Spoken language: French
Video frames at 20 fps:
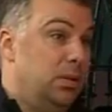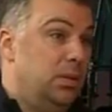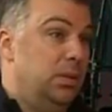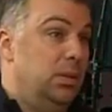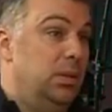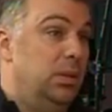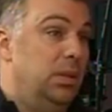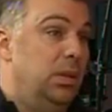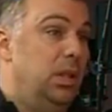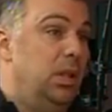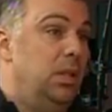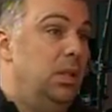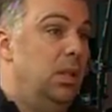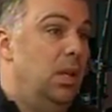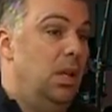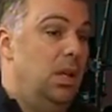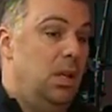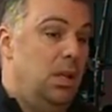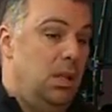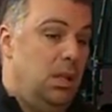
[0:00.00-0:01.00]
Mhm. OK
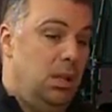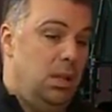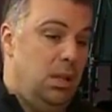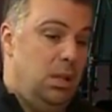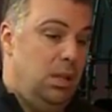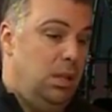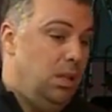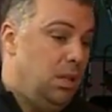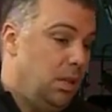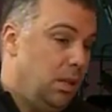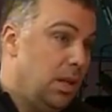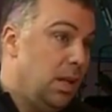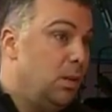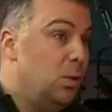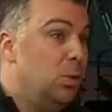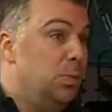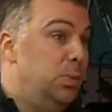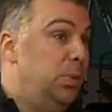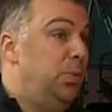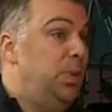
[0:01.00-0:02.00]
qui, euh,
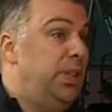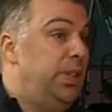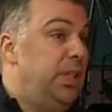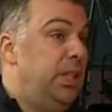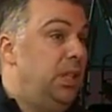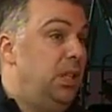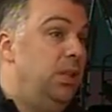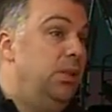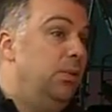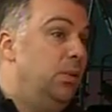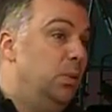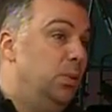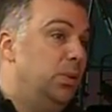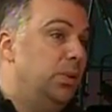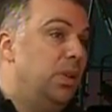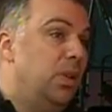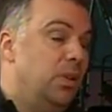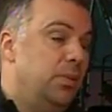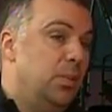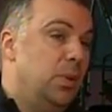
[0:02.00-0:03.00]
quand on publie des livres
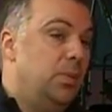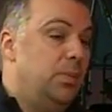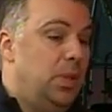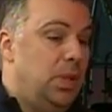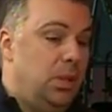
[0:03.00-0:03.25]
d'auteur, bon,